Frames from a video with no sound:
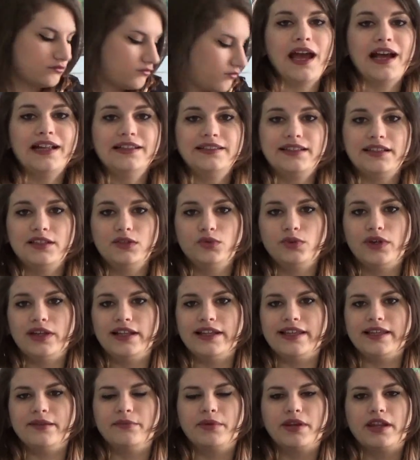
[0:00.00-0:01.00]
Altri due
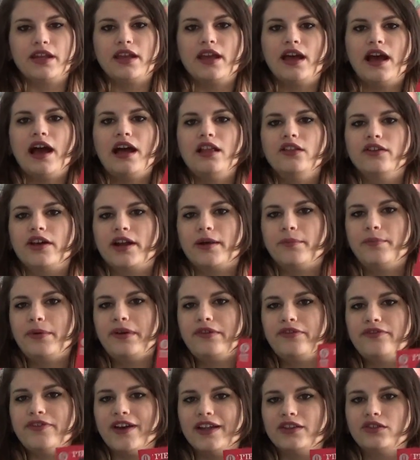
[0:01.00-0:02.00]
libri. Allora,
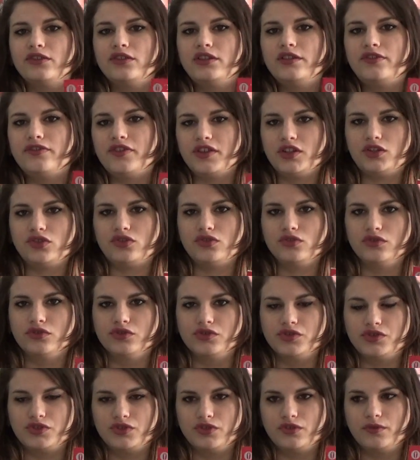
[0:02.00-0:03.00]
Perfetto
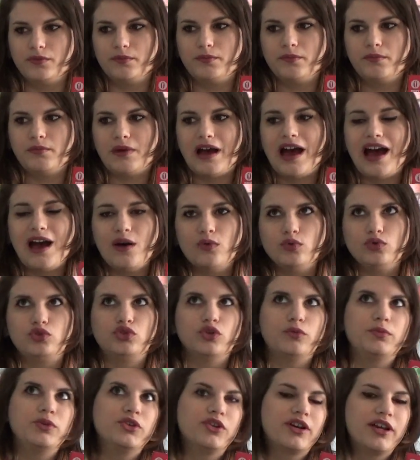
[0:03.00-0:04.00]
difettoso,
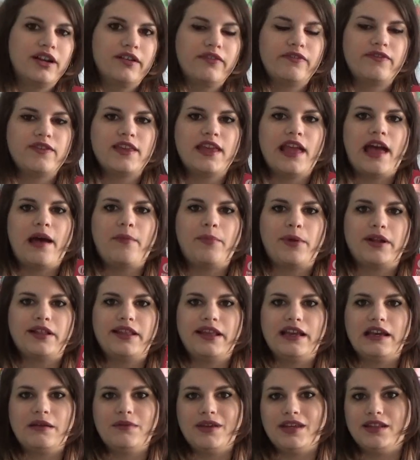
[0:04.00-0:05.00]
autobiografia
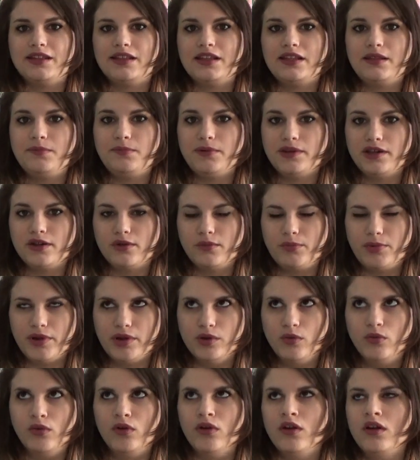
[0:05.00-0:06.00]
praticamente di Piero
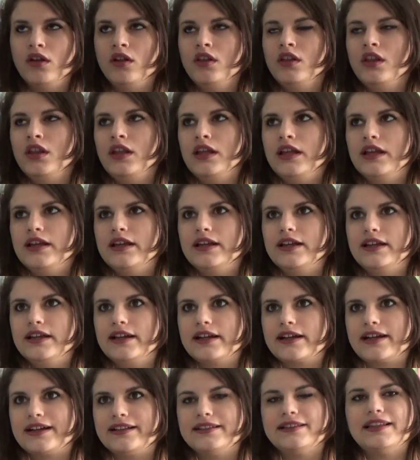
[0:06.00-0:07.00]
Pelù.
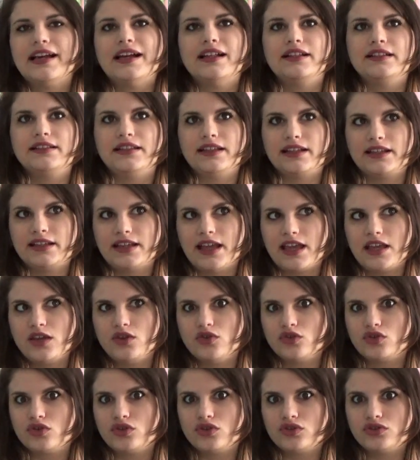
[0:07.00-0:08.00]
Eh, cantante che
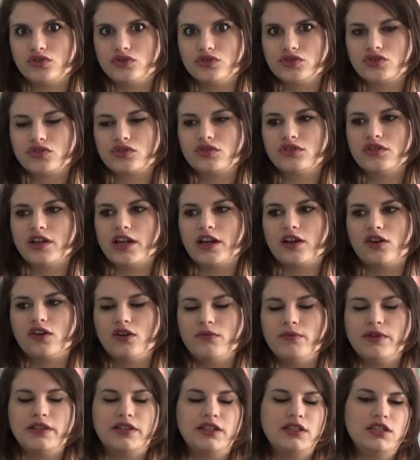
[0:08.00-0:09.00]
io conosco e
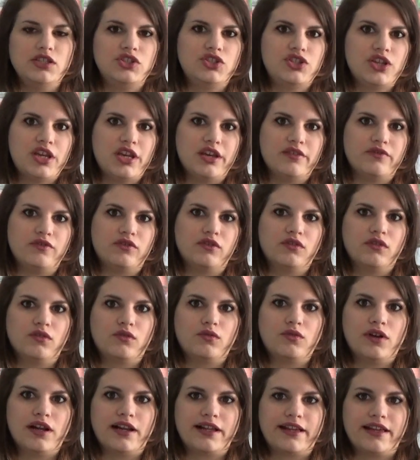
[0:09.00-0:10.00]
come ti dicevo
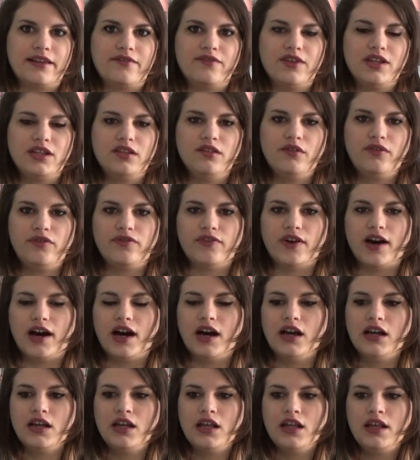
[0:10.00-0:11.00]
qualche video
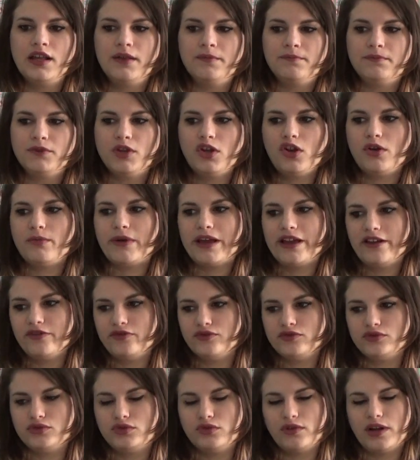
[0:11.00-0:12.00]
fa non ho mai
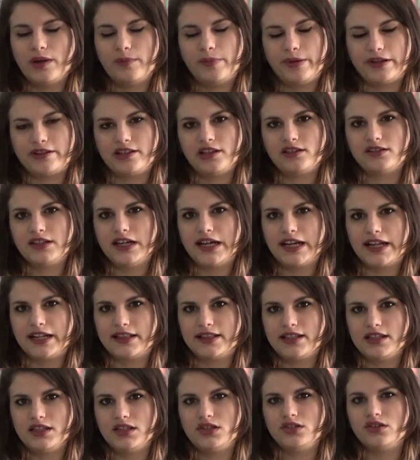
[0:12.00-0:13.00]
avuto una particolare
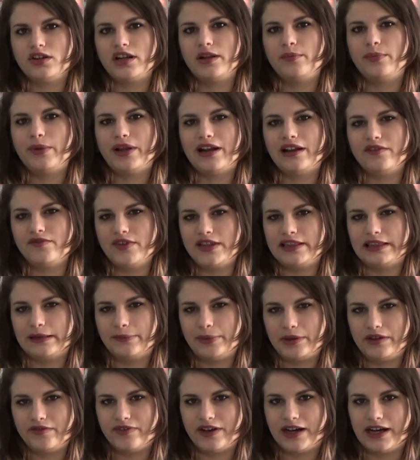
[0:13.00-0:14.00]
attenzione per la vita
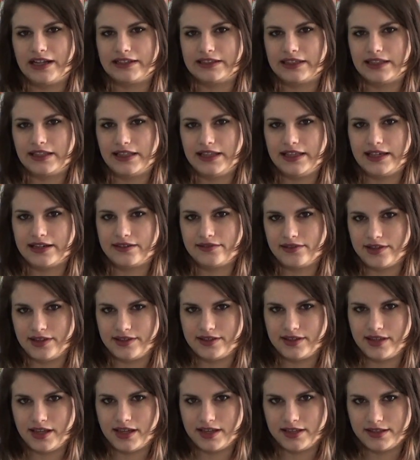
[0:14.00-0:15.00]
privata degli
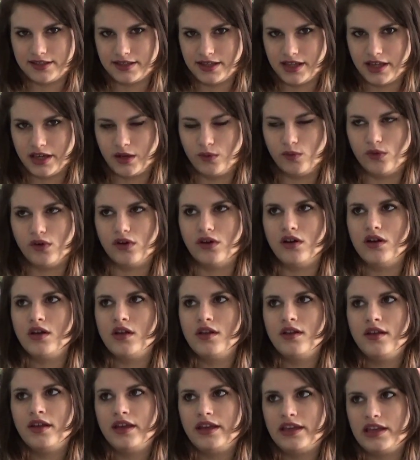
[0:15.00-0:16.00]
artisti che seguo.
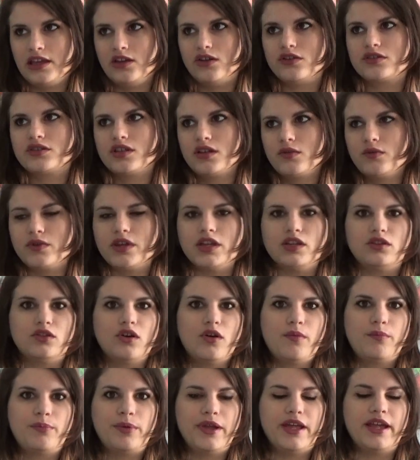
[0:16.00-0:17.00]
Io ho
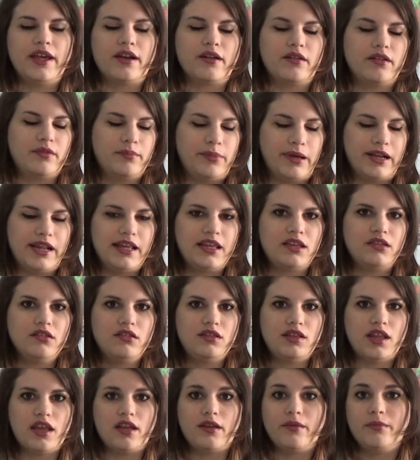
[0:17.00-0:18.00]
seguito per
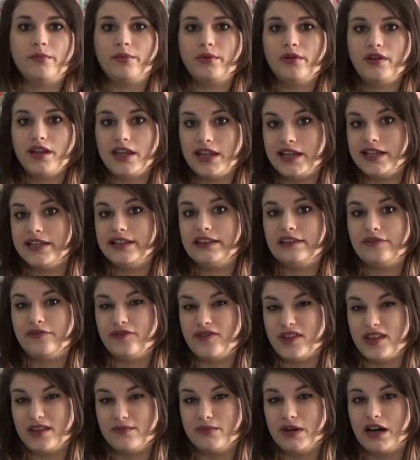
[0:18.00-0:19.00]
parecchio tempo i
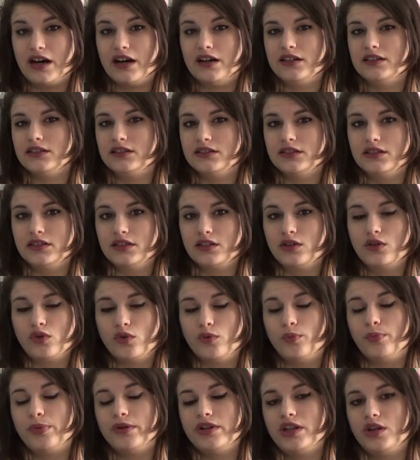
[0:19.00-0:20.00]
Litfiba, eh,
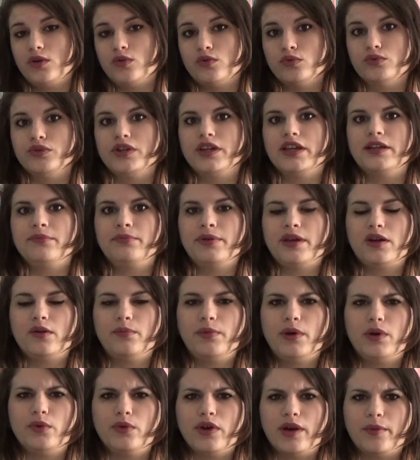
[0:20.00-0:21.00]
gruppo di cui Piero
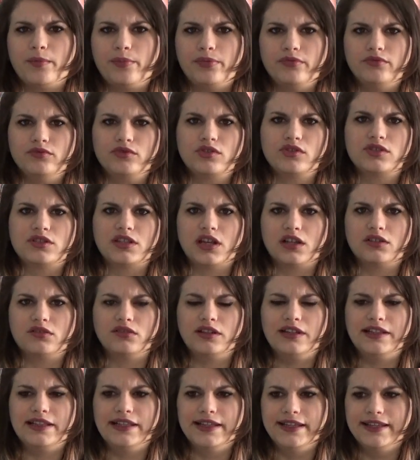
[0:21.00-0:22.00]
Pelù è appunto stato
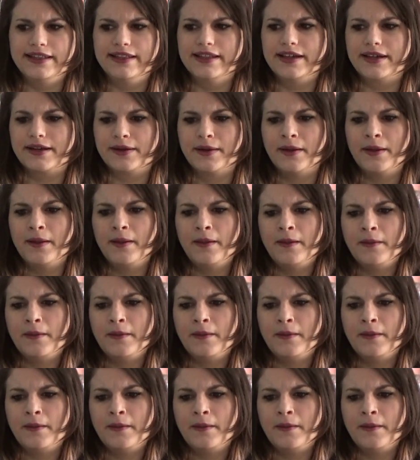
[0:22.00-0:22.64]
il leader.